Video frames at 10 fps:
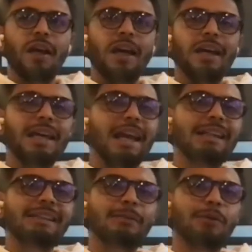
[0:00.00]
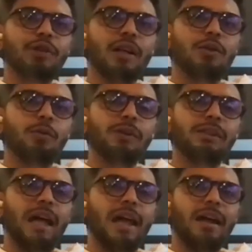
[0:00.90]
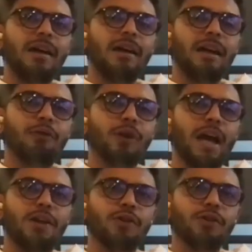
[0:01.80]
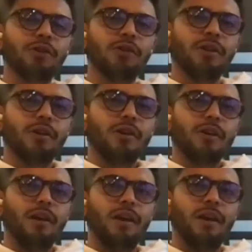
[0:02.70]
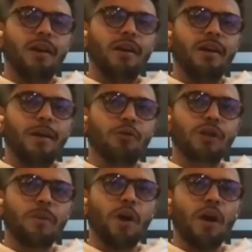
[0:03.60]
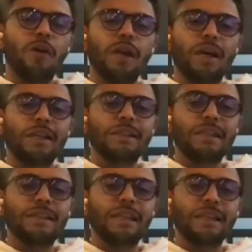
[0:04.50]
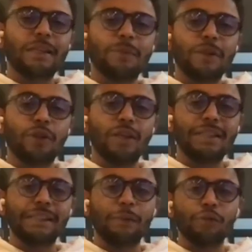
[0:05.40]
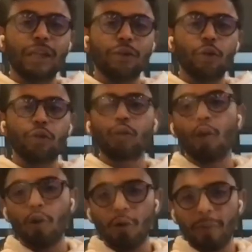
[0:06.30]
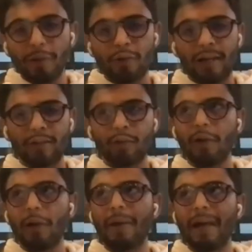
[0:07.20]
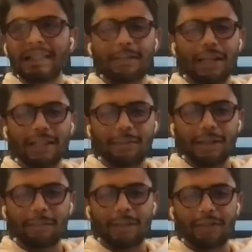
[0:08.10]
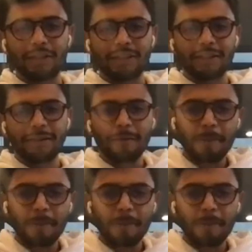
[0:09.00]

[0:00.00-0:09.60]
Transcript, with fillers: Eh, y en este proceso, pues nada, en un año eh, le hemos cambiado la vida a casi 600 personas y estamos dándolo todo para ayudarle todavía más y más y más personas.